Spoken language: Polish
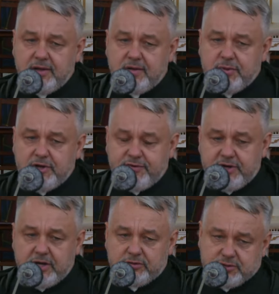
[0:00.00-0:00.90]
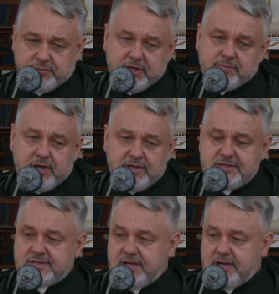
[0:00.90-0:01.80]
Peryferia to są te
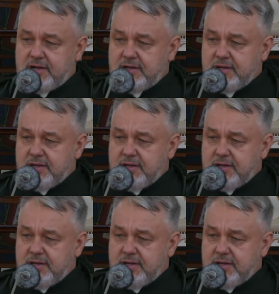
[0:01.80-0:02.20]
miejsca,